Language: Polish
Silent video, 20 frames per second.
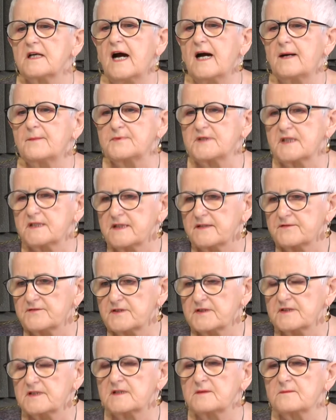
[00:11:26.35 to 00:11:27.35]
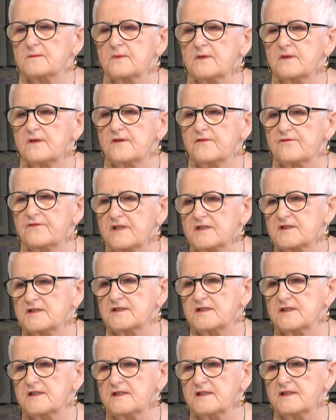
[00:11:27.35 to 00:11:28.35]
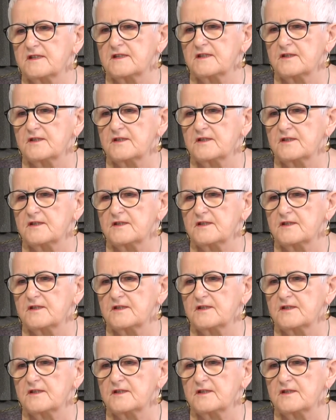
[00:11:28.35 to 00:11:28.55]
a przede wszystkim e, wejść e,